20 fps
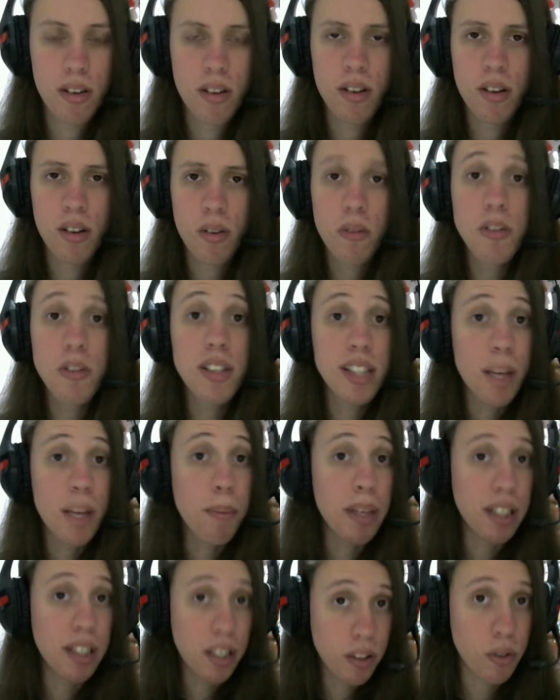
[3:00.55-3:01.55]
Quando está
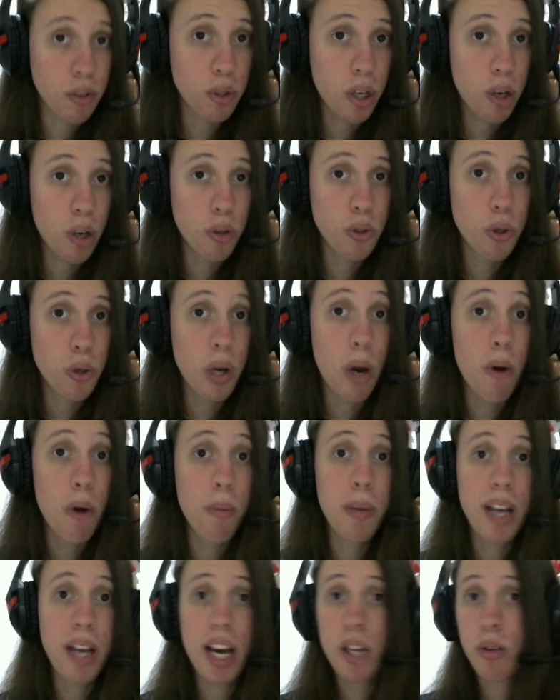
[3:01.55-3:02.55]
aprendendo a jogar o jogo, é
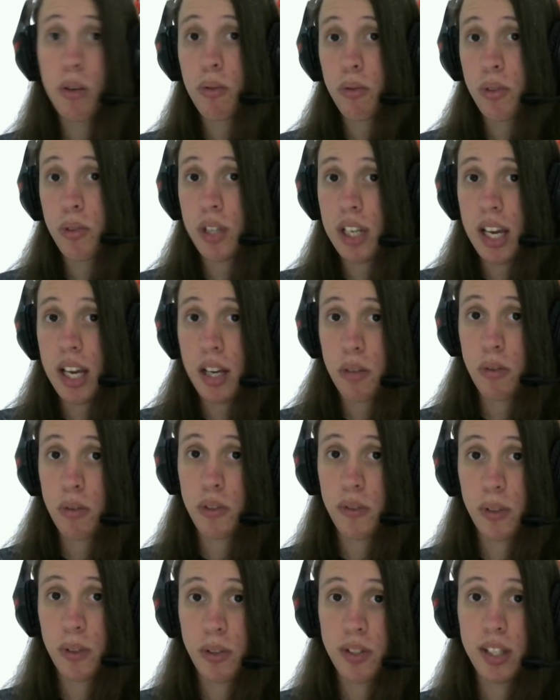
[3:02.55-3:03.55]
complicado conciliar as duas
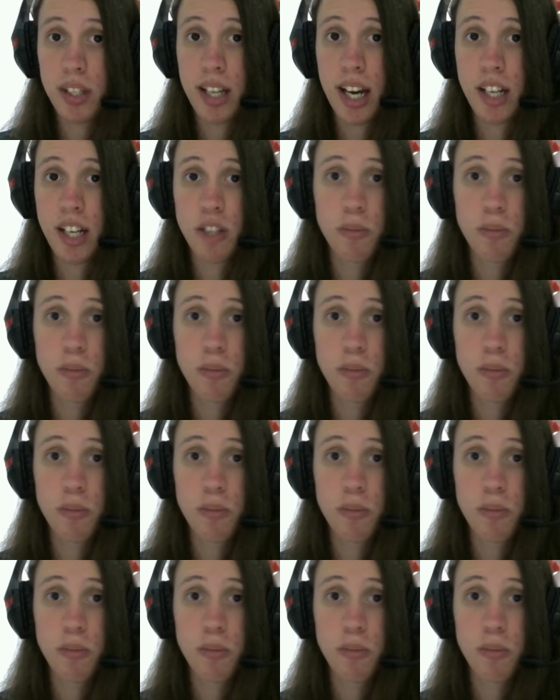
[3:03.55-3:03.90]
velocidades,